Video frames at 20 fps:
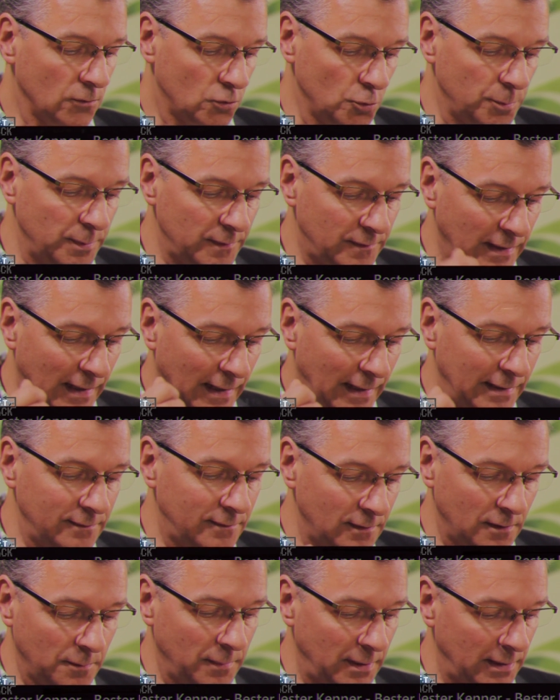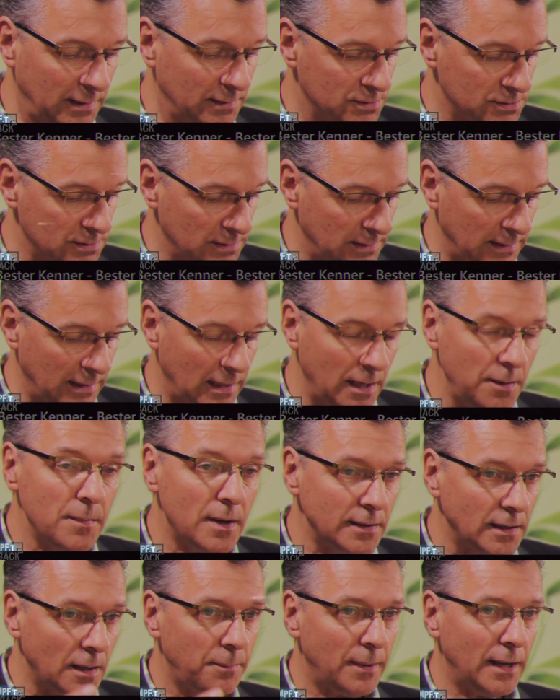Du bist der einzige Mensch, ne, der
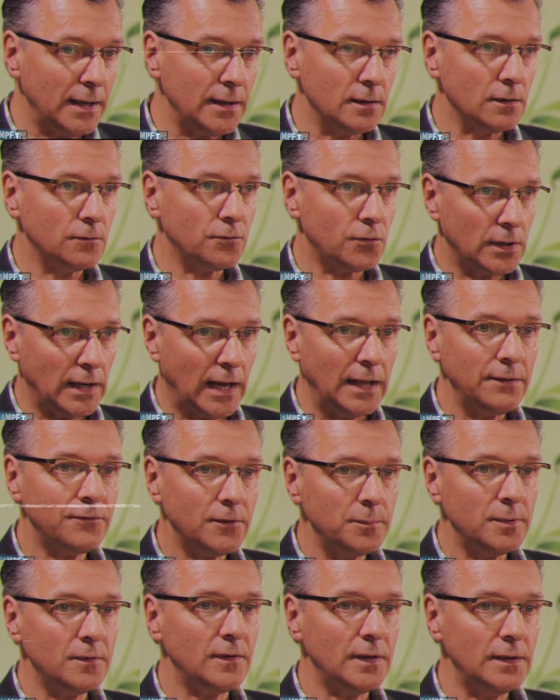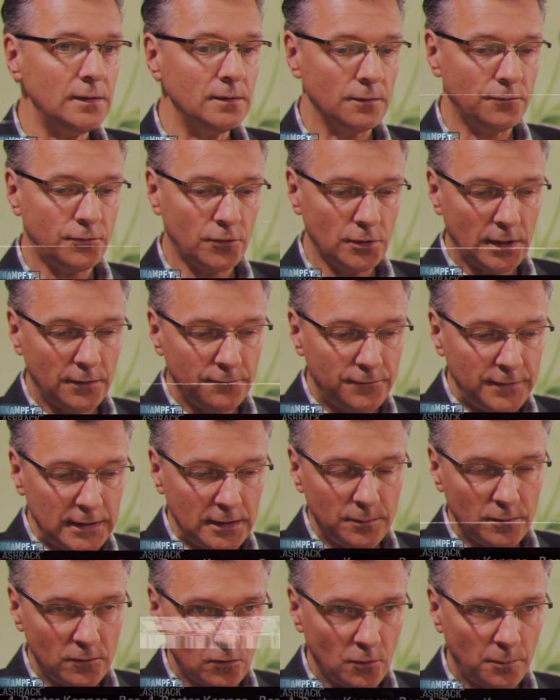immer dabei ist, von Anfang bis Ende, von der
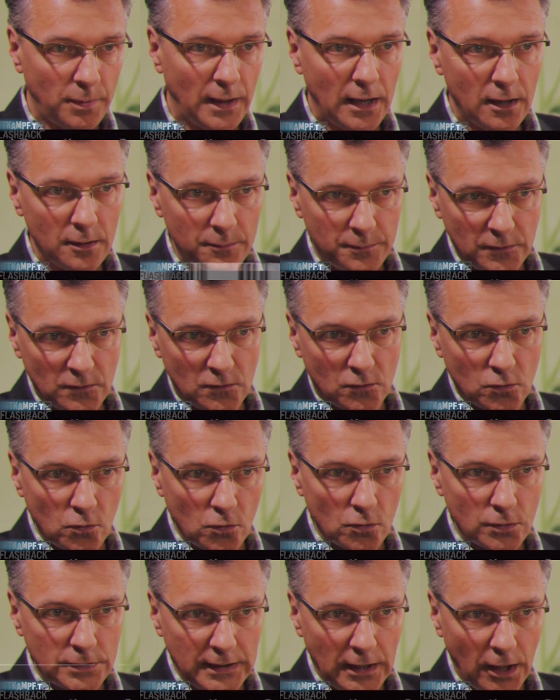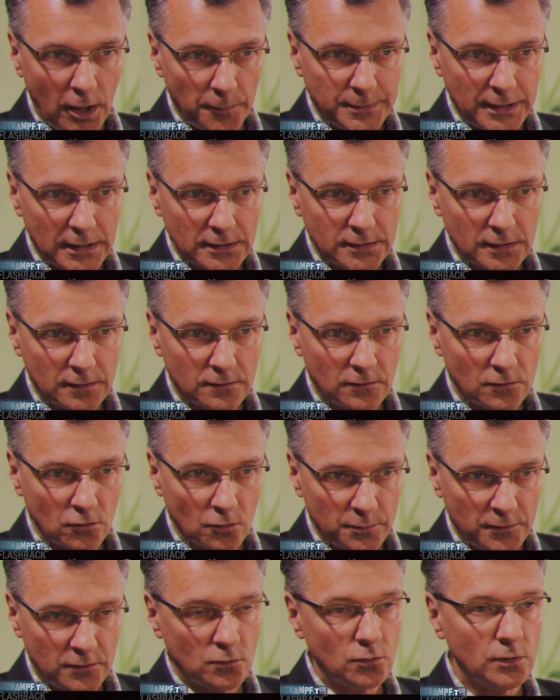Wiege bis zur Bahre. Bist du die
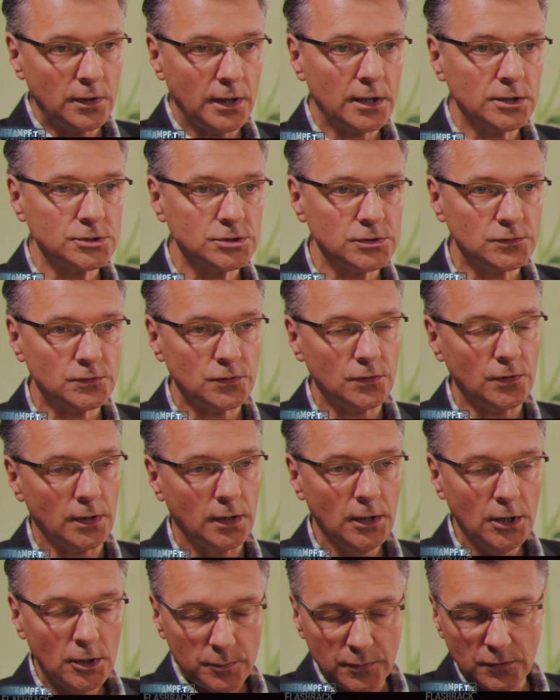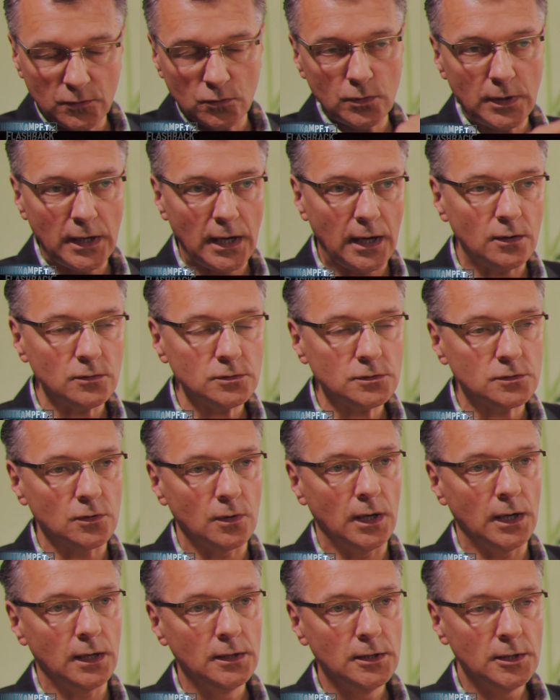Hauptattraktion? Bist du der Regisseur? Bist du der
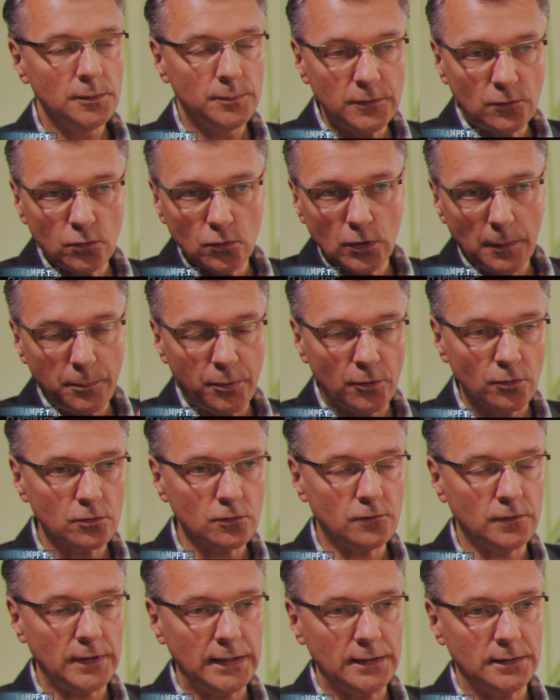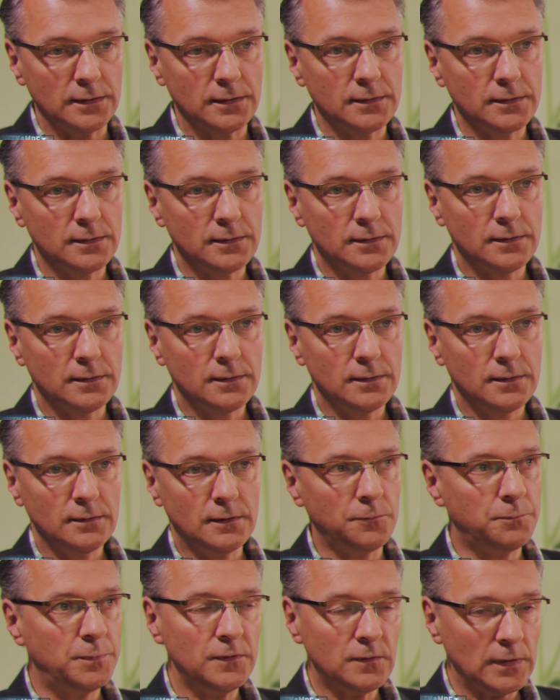Autor? Bist du der Produzent?
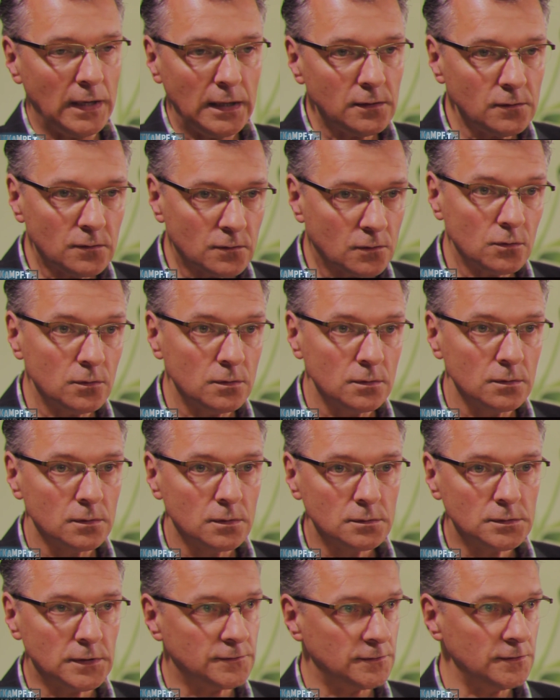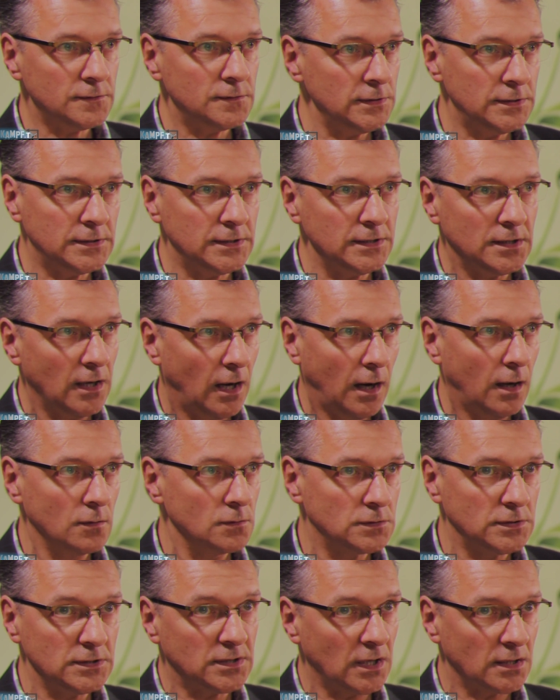Das bist alles du. Das ist nicht die da,
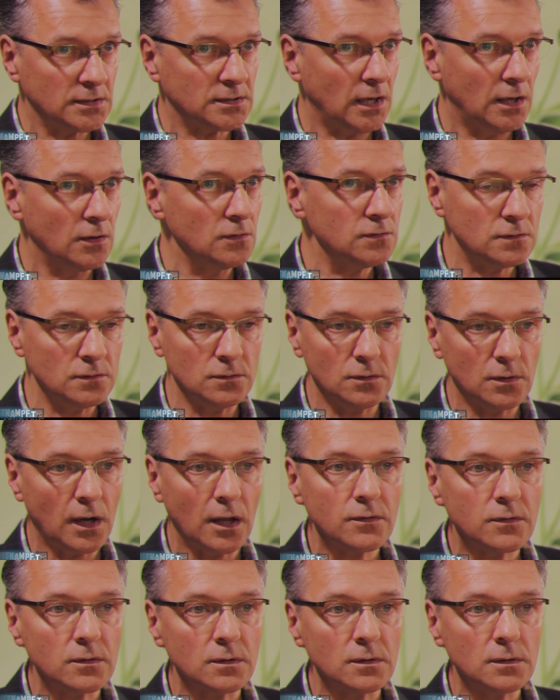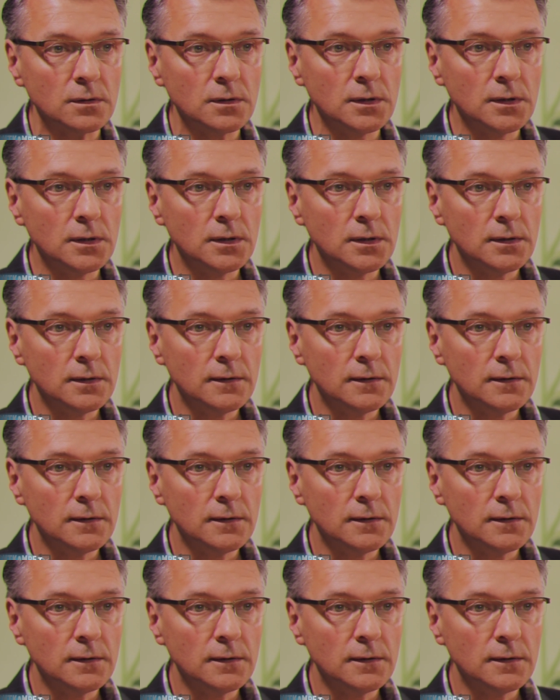die da draußen oder so.